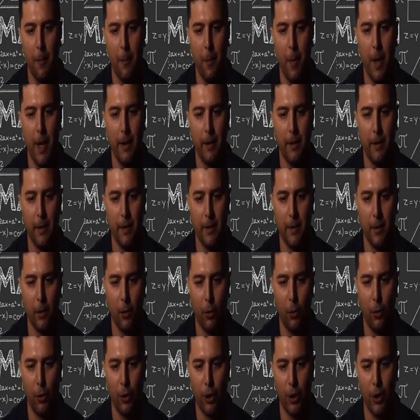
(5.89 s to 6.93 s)

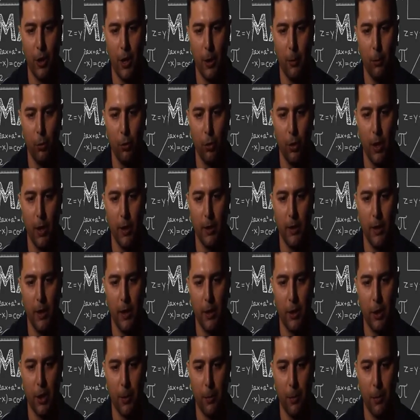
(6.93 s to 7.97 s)
Merkezi orijinde bulunan
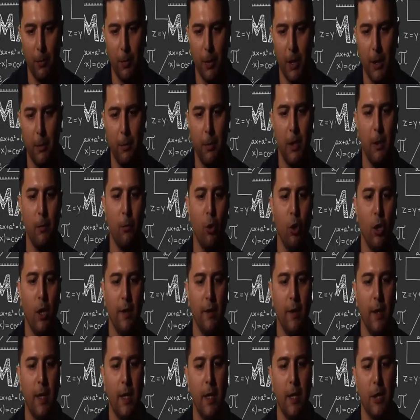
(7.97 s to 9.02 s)
yarıçapı bir birim
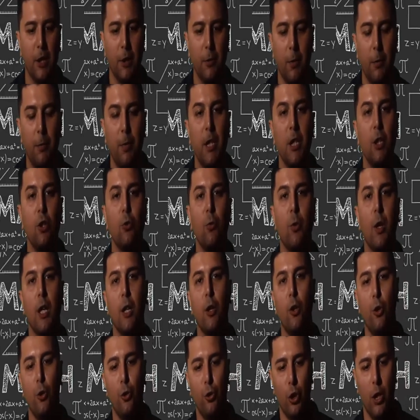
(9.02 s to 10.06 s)
olan. Şimdi bir
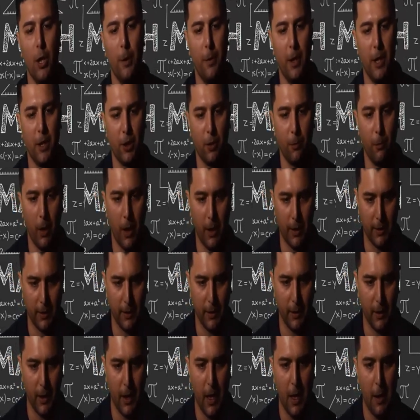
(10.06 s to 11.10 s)
numaralı öncüle
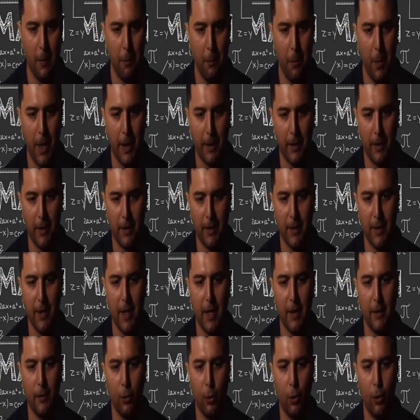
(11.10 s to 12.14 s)
baktık. Merkezi
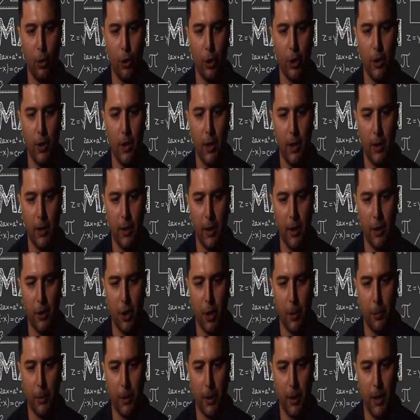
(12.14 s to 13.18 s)
nerede? Orijinde
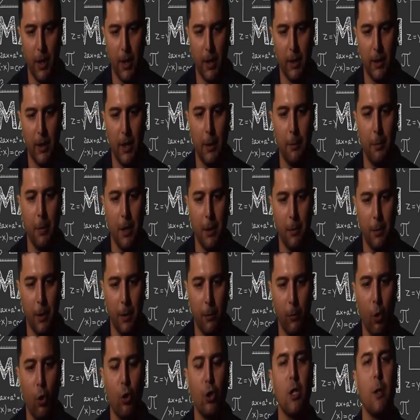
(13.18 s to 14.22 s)
yarıçapı da ne kadar bir
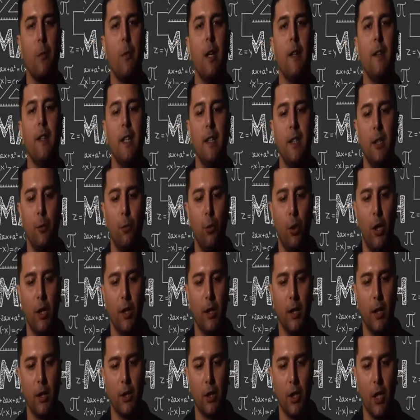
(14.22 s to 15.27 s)
birim. O zaman nedir bu
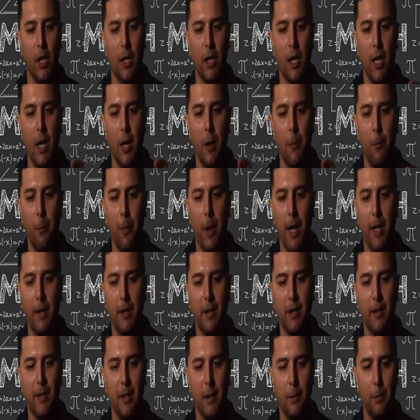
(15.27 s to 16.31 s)
arkadaşlar?
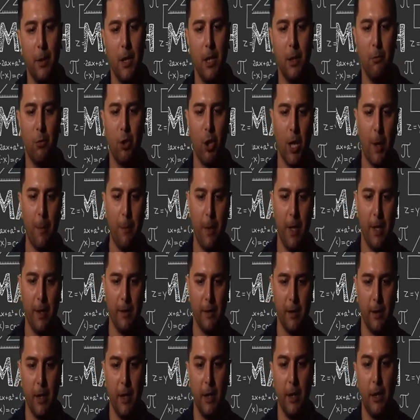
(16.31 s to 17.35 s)
Merkezil birim
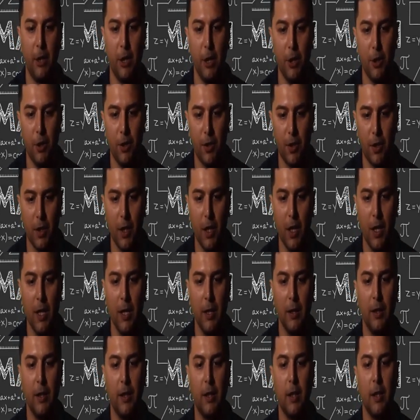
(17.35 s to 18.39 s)
çemberdir. İkincisi
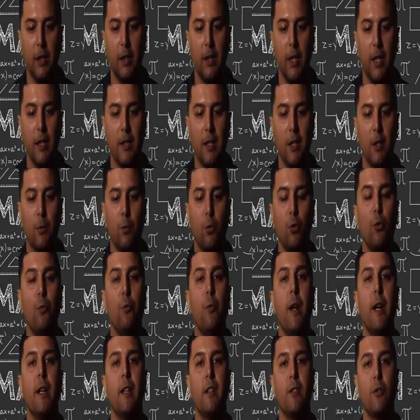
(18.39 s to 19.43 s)
dikkat ederseniz
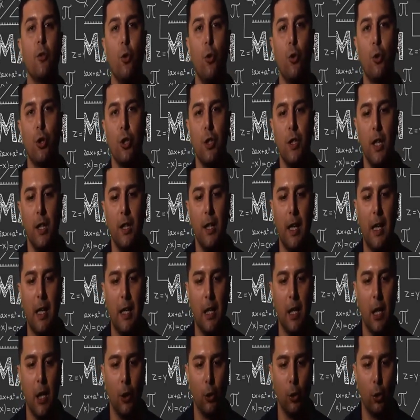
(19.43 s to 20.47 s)
bunun merkezi orijinde
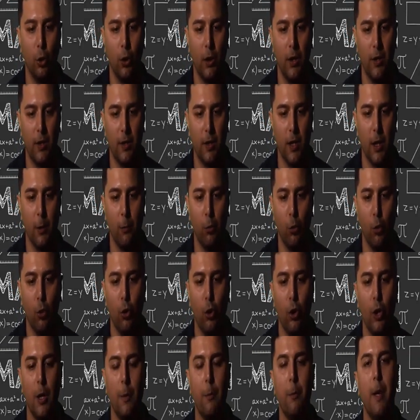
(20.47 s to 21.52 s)
değil. Dolayısıyla
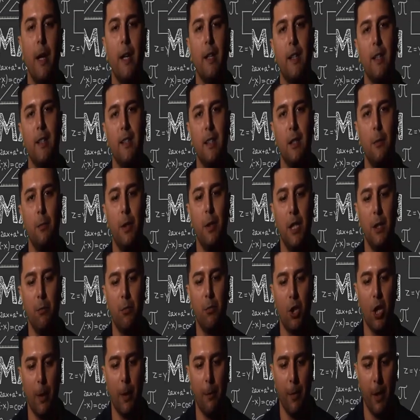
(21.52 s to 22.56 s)
bu merkezil
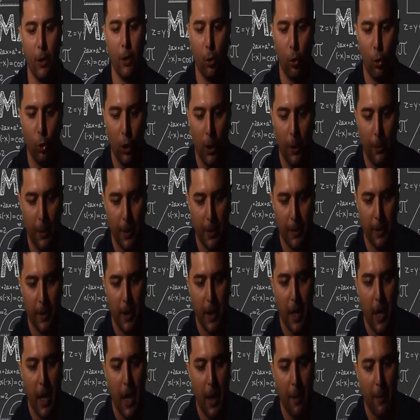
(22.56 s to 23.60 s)
birim çember olamaz.
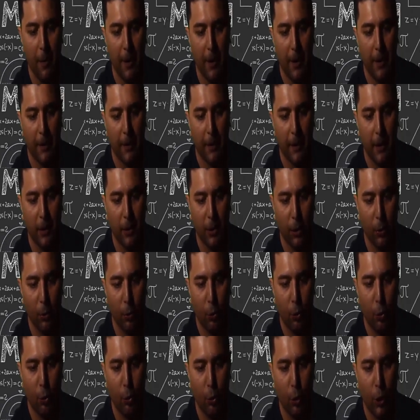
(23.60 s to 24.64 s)
Hemen arkadaşlar
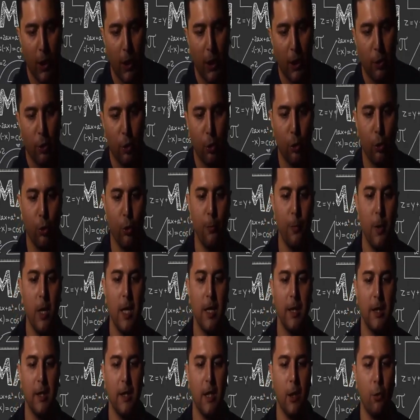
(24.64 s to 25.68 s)
üçüncüye geçiyorum.
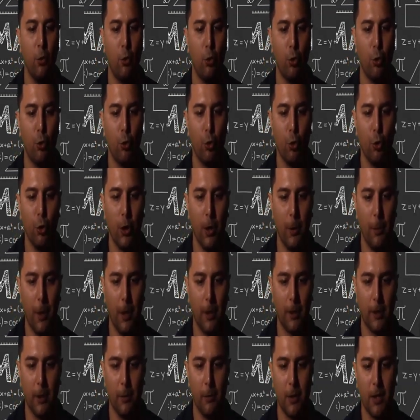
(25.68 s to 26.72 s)
Yine üçüncünün de
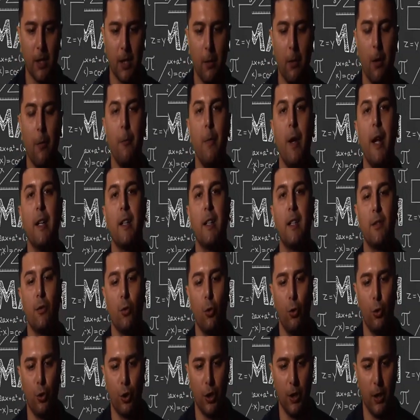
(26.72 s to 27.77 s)
baktığımız zaman
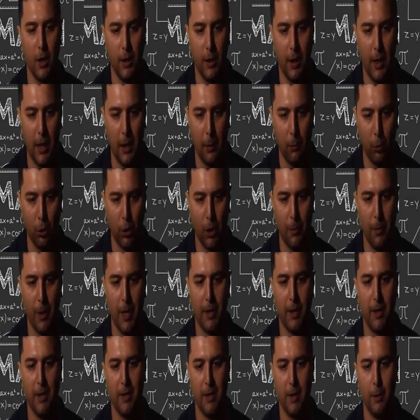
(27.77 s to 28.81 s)
merkezi orijinde değil. Bu da
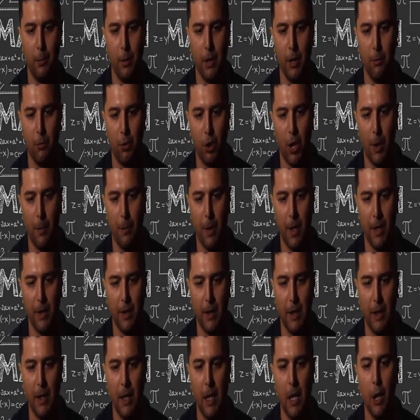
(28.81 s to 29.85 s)
merkezil birim
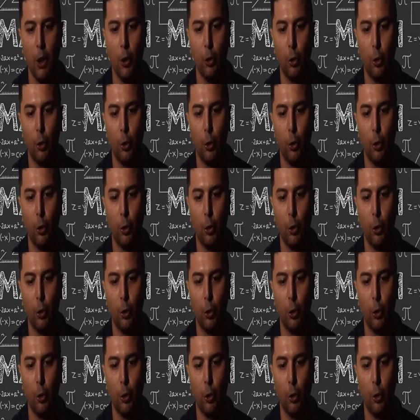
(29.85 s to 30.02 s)
çember değil.